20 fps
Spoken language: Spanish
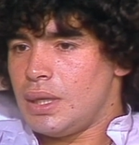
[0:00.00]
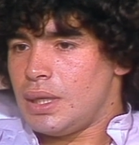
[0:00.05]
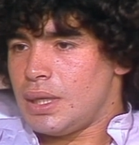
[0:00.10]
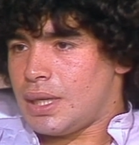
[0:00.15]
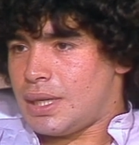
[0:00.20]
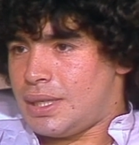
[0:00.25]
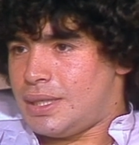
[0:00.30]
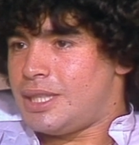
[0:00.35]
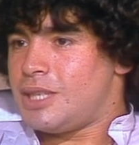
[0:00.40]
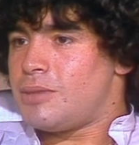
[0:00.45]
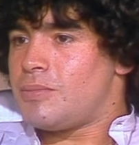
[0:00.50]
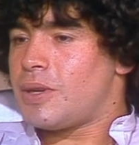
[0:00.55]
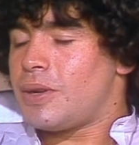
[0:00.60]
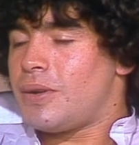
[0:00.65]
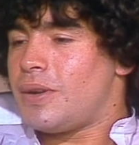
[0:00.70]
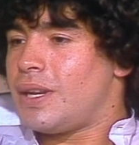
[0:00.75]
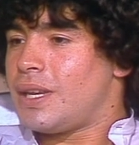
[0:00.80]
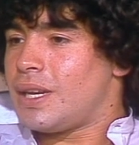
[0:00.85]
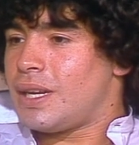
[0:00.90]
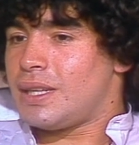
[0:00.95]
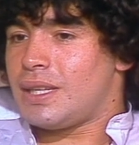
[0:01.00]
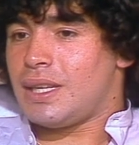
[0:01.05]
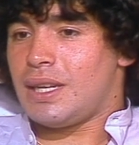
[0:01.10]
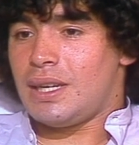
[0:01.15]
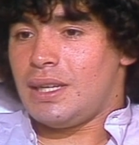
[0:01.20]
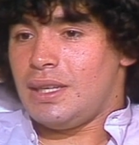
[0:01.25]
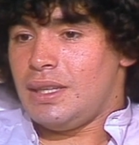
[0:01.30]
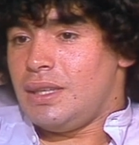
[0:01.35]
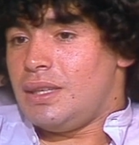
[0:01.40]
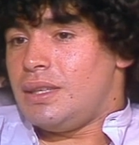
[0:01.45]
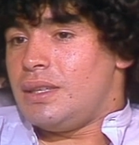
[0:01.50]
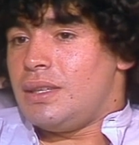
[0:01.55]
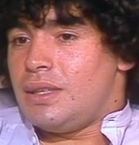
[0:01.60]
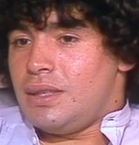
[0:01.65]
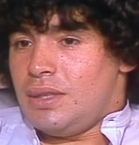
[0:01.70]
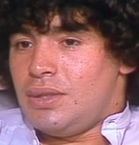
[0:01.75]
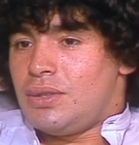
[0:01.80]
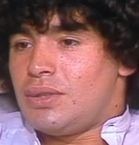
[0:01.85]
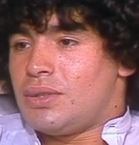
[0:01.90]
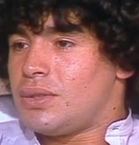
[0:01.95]
casi siempre van en catalán y,
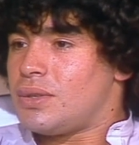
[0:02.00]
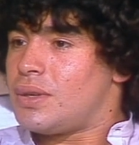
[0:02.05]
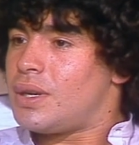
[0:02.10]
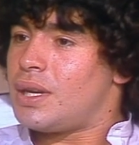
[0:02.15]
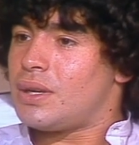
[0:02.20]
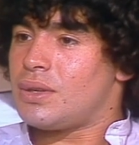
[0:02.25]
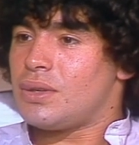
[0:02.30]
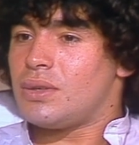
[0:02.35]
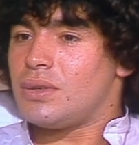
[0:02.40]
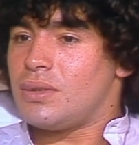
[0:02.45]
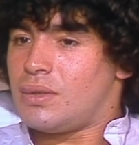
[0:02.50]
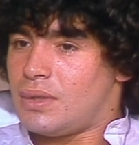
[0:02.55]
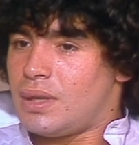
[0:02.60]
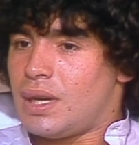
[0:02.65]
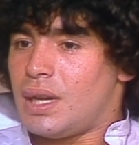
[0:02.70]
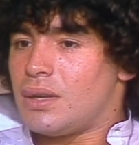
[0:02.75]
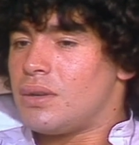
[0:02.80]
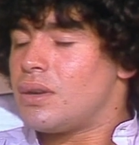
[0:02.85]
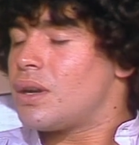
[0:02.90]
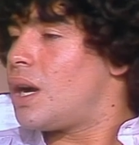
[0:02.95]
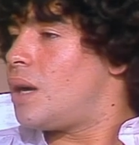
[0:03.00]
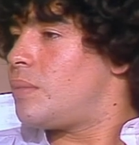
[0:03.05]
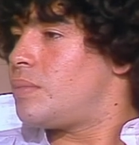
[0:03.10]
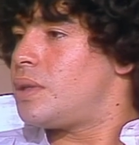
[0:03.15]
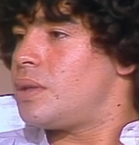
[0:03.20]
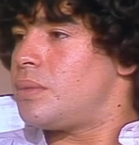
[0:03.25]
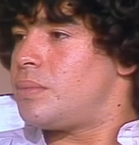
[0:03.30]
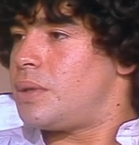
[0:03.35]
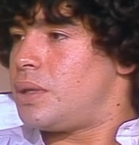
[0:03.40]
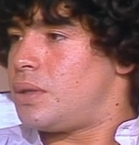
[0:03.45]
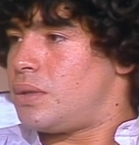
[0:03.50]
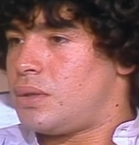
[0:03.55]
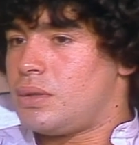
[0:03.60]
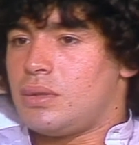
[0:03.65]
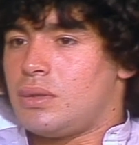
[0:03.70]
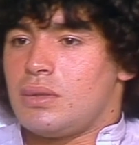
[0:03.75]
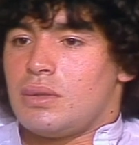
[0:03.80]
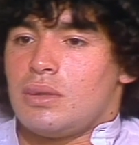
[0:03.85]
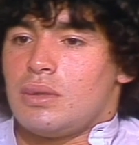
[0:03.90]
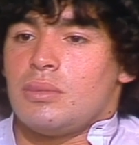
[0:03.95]
y, yo algo algo capto, pero
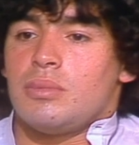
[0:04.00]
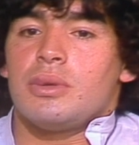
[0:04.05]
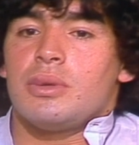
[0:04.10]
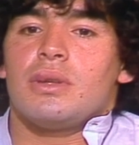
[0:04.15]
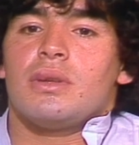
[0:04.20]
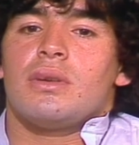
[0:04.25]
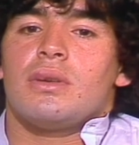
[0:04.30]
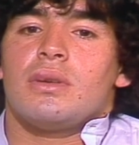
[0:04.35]
no, no puedo...